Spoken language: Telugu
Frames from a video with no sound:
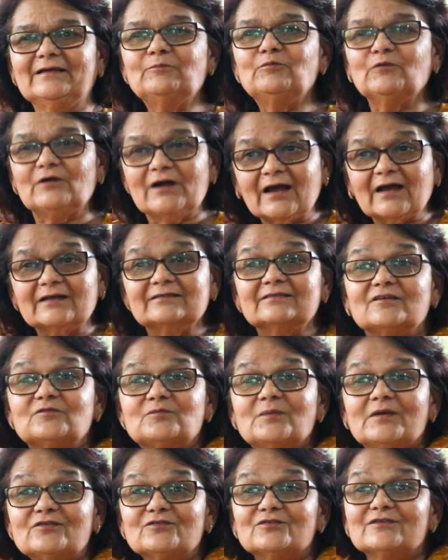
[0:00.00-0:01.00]
ఇప్పుడు నాకు అంత
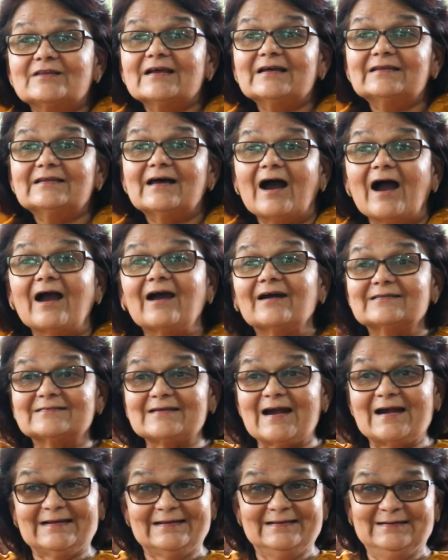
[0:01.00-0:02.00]
స్పేస్ ఉంది కదా అక్కడ
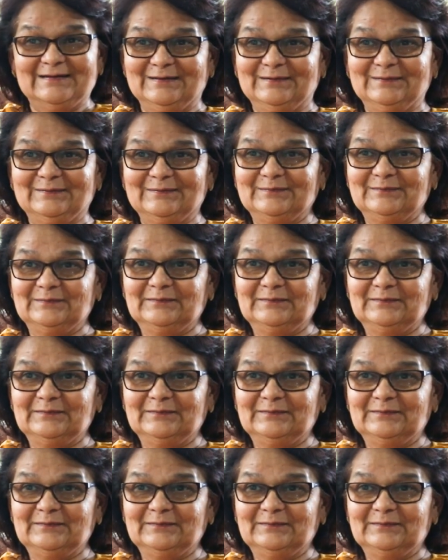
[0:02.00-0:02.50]
స్టార్ట్ అయినాయి